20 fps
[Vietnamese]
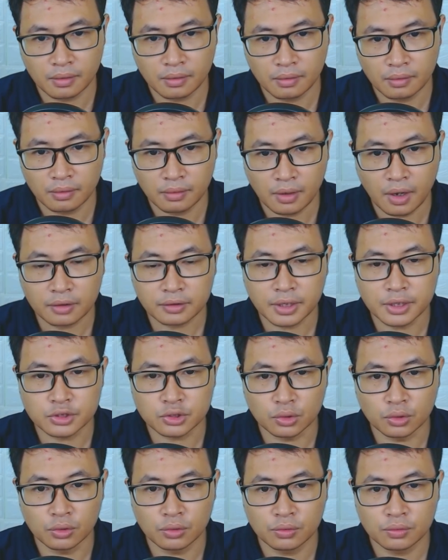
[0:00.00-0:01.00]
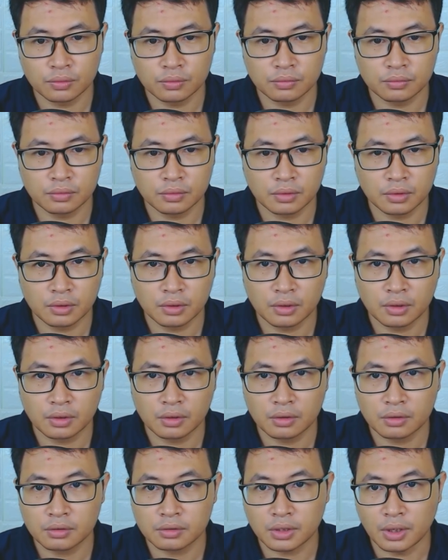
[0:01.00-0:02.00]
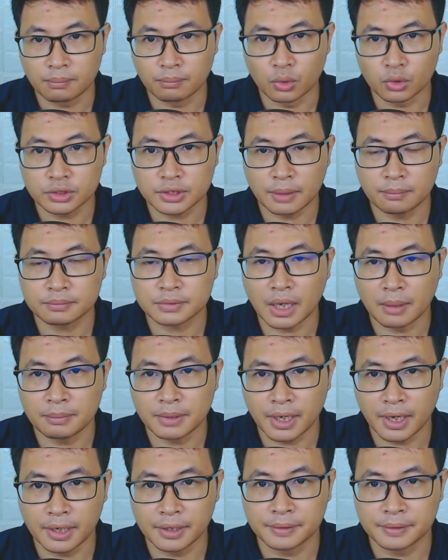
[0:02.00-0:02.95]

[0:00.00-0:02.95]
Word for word: Hắc Tây Du Tập 482